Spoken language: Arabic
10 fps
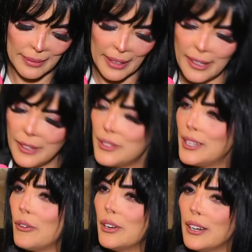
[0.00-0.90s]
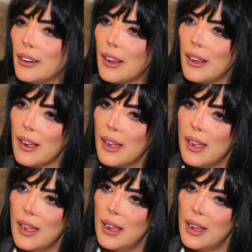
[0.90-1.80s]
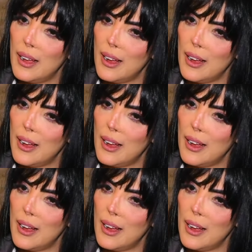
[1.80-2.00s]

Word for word: كان نفسي قوي ان انا آه،